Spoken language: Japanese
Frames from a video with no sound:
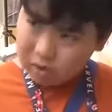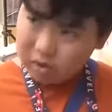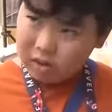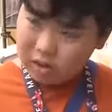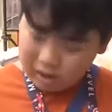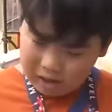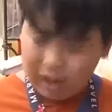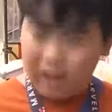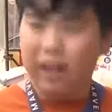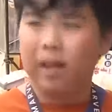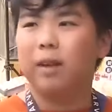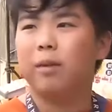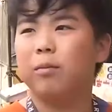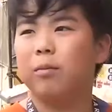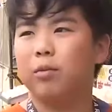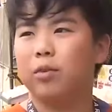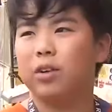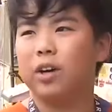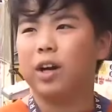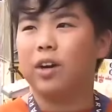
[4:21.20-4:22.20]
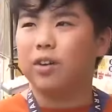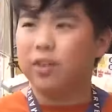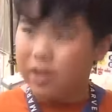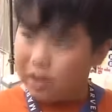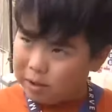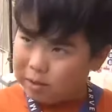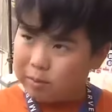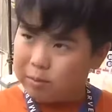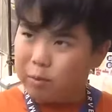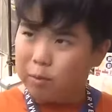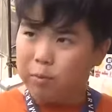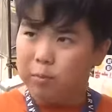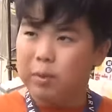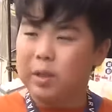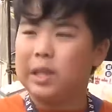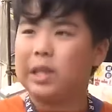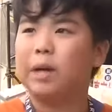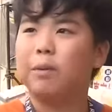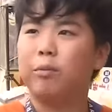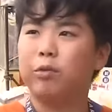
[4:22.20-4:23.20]
よくやるんですか？学年も
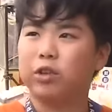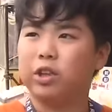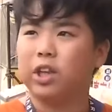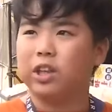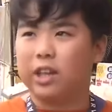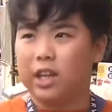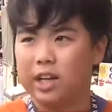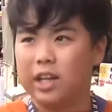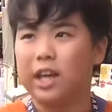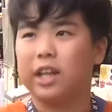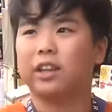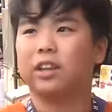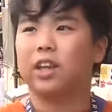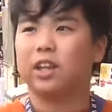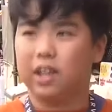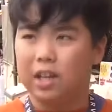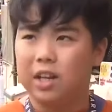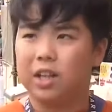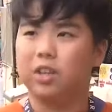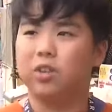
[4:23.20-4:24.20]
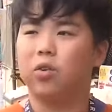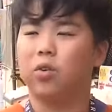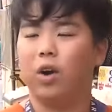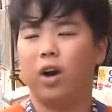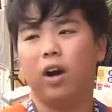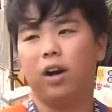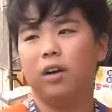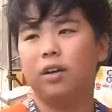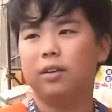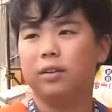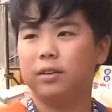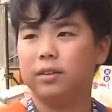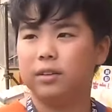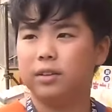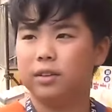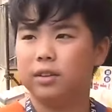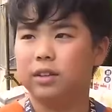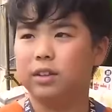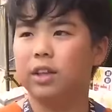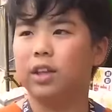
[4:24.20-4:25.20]
みんな持ってたりやってたりとか
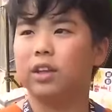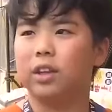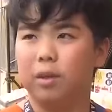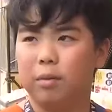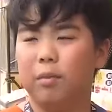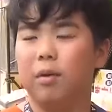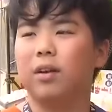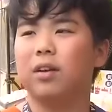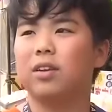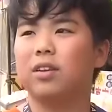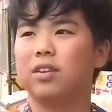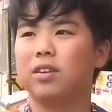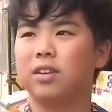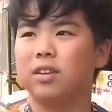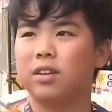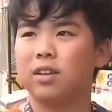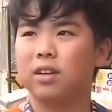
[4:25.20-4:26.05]
やってます。